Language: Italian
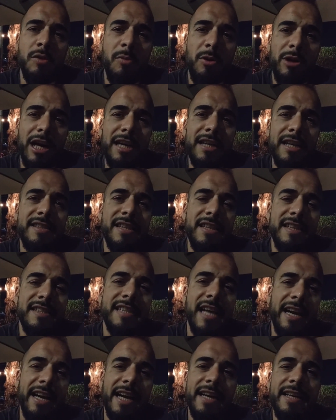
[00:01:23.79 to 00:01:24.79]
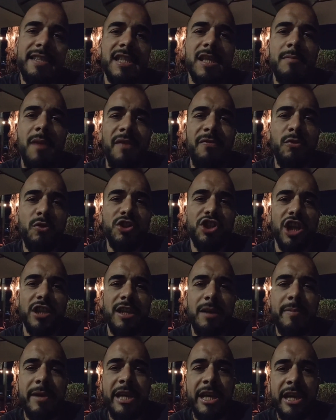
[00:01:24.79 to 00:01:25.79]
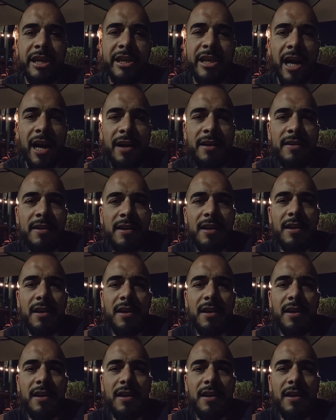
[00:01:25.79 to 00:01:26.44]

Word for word: i moralisti di sta grandissima fungia di minchia.